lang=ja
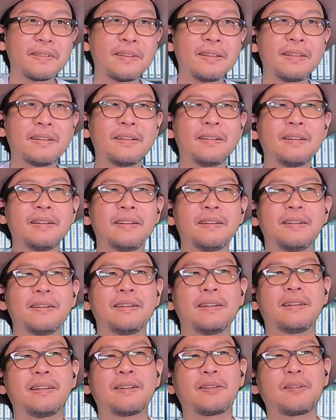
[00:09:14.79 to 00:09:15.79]

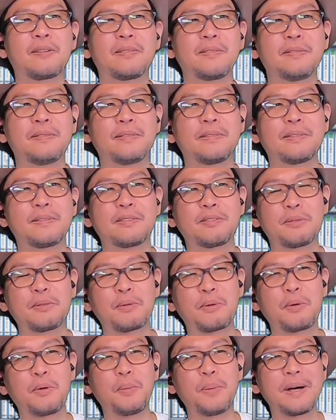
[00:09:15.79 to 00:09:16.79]
あー、ちょっ
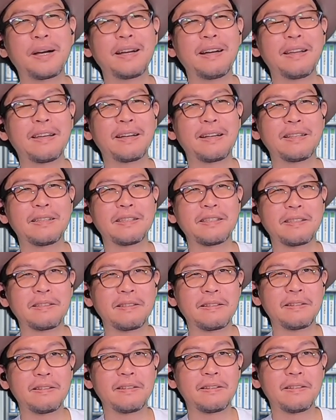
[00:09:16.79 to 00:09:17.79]
と細かい感
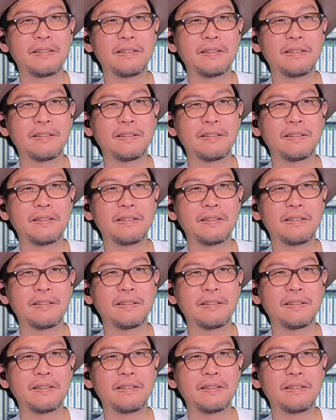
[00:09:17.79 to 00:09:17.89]
じ。